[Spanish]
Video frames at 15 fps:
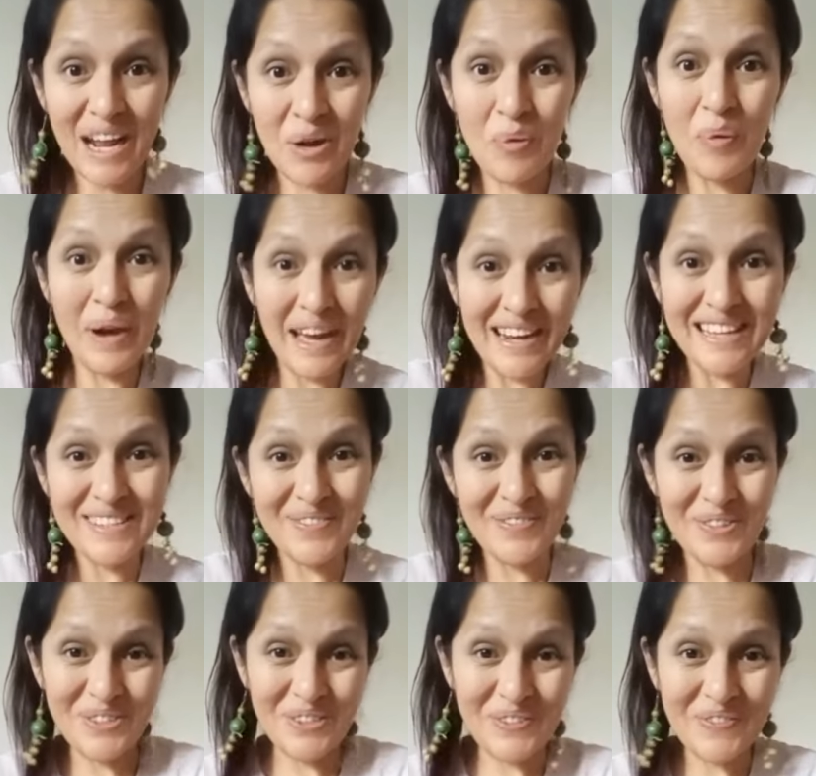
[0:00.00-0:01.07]
a lugares
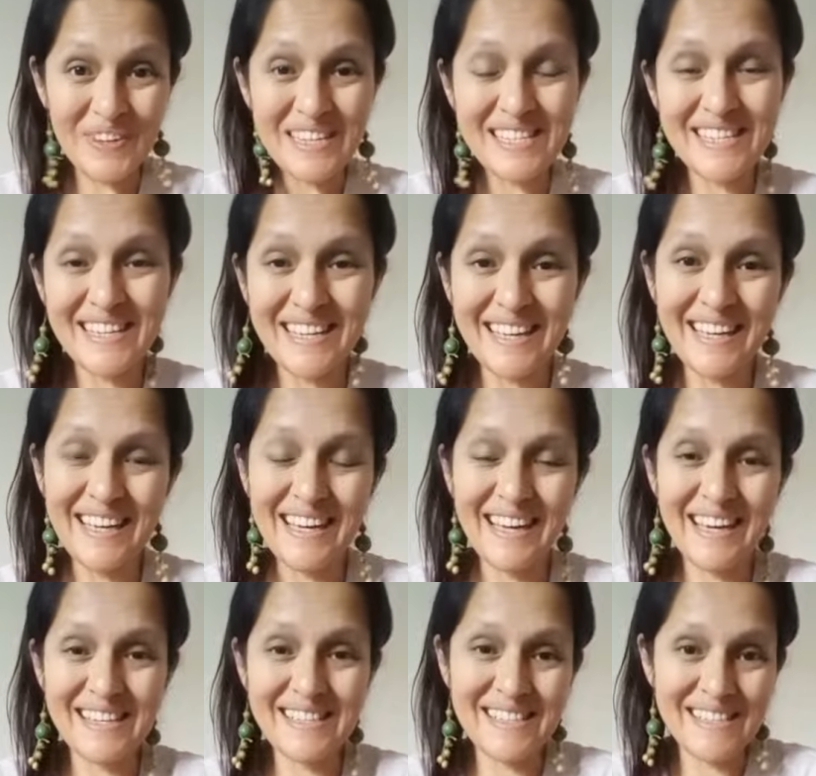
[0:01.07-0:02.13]
mucho más eh,
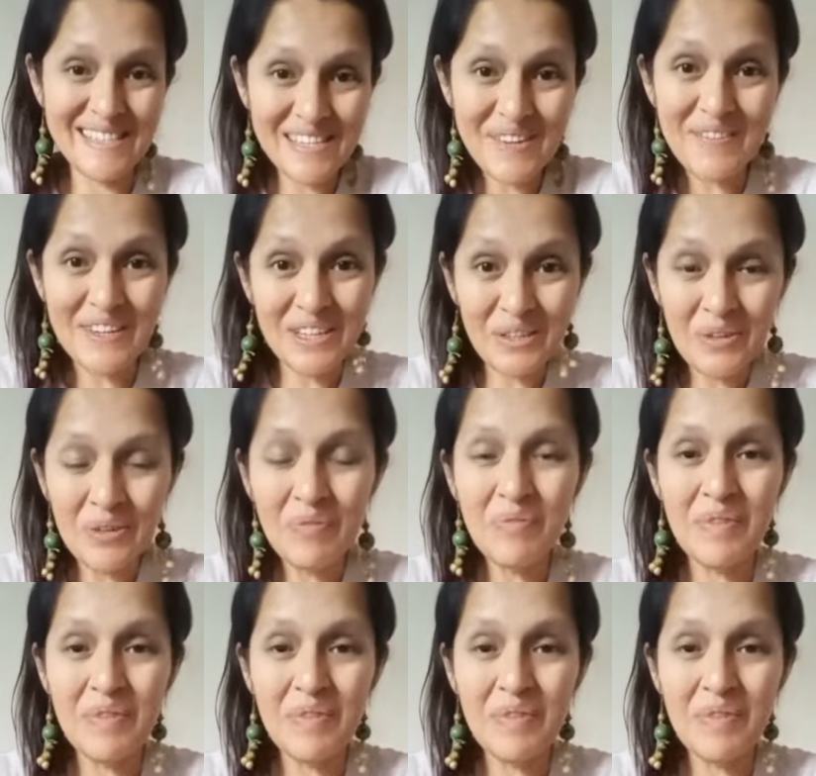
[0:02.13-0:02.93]
accesibles, ¿no?